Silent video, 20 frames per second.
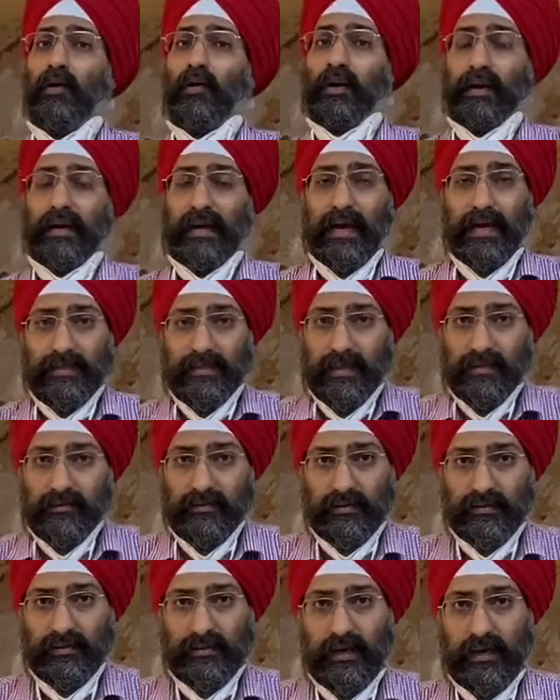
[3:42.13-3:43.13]
किया जा
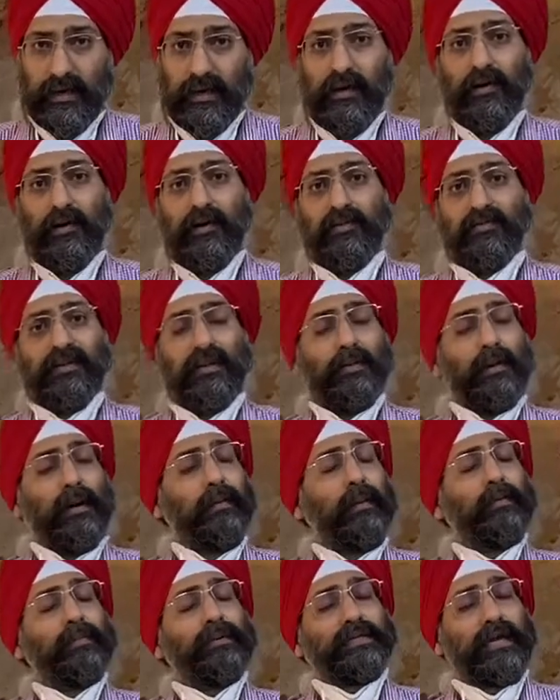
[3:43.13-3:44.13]
सकता है इसके बारे में
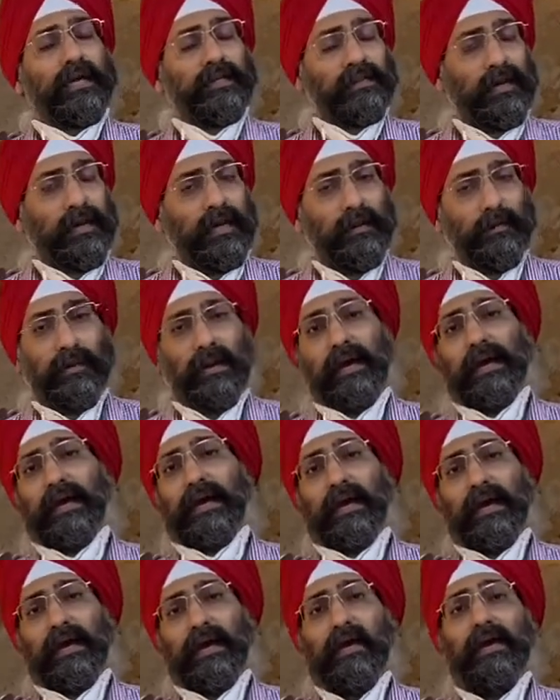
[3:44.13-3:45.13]
आपकी जानकारी बड़ी
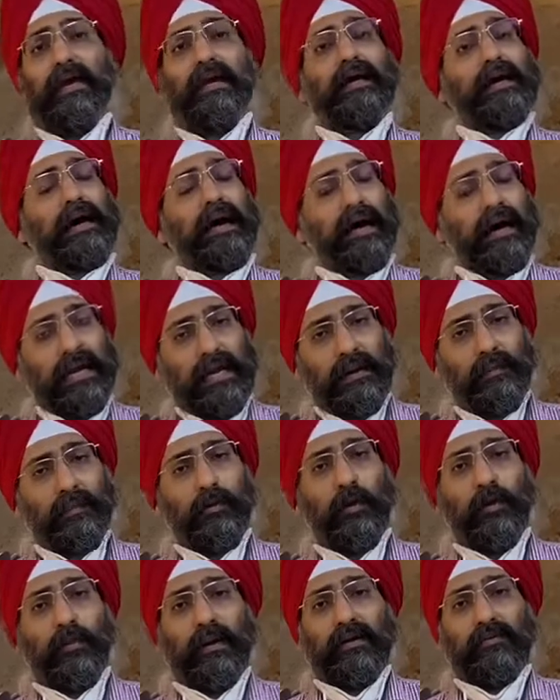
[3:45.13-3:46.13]
है अगर आपको
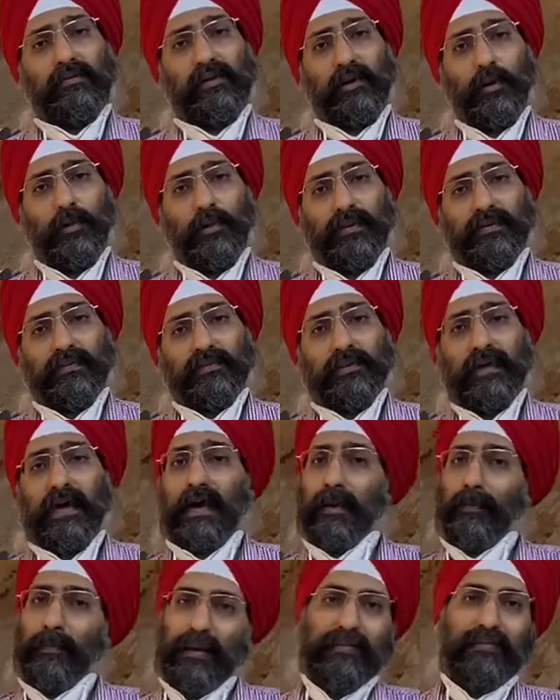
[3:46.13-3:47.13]
हमारा वीडियो पसंद आया
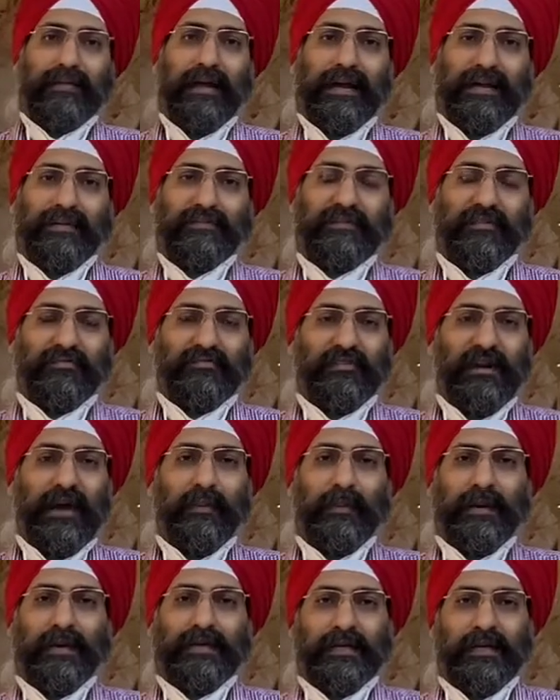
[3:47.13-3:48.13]
प्लीज लाइक एंड सब्सक्राइब
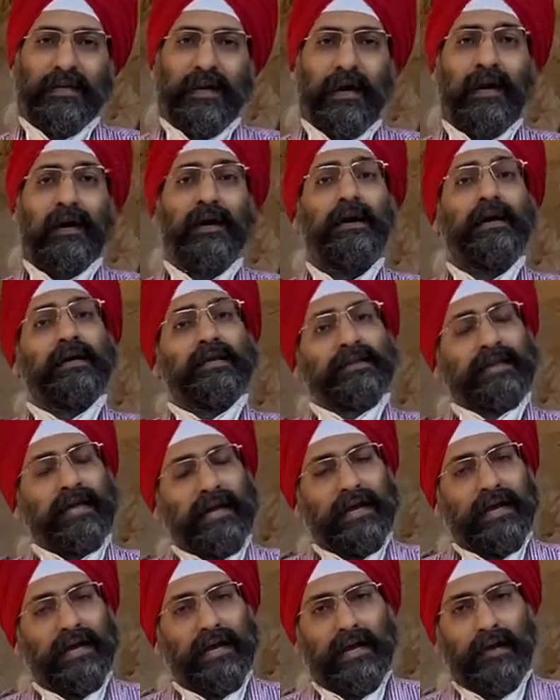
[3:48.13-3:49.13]
कीजिएगा
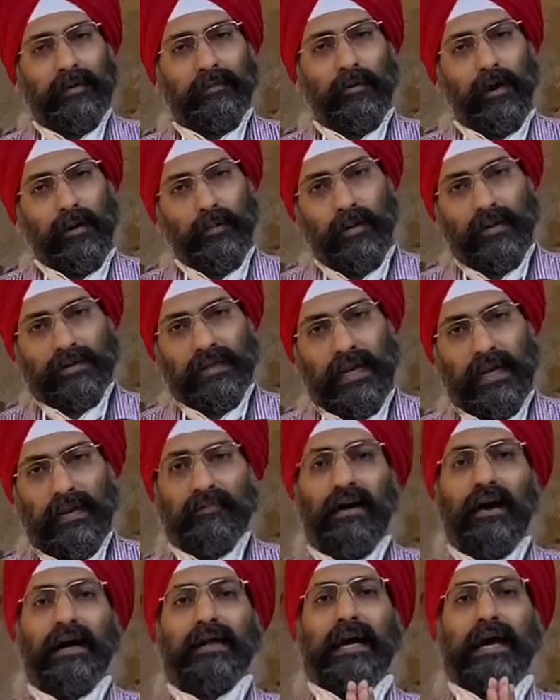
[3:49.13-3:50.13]
देखने के लिए बहुत बहुत
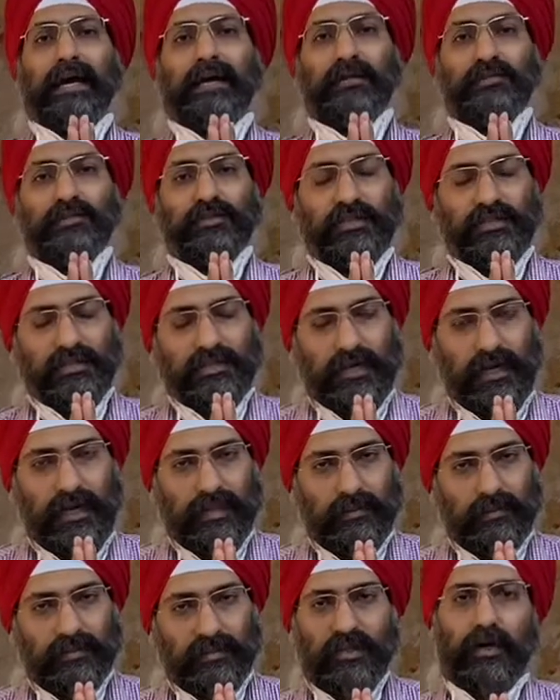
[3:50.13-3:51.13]
धन्यवाद थैंक यू सत
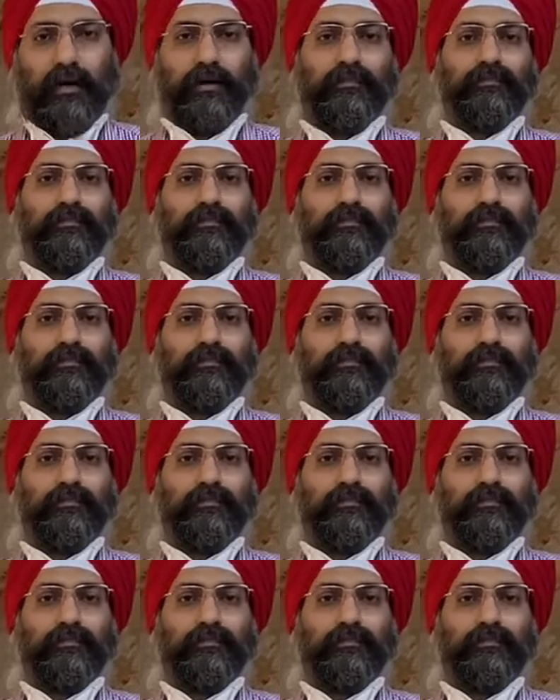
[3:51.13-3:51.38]
नमस्कार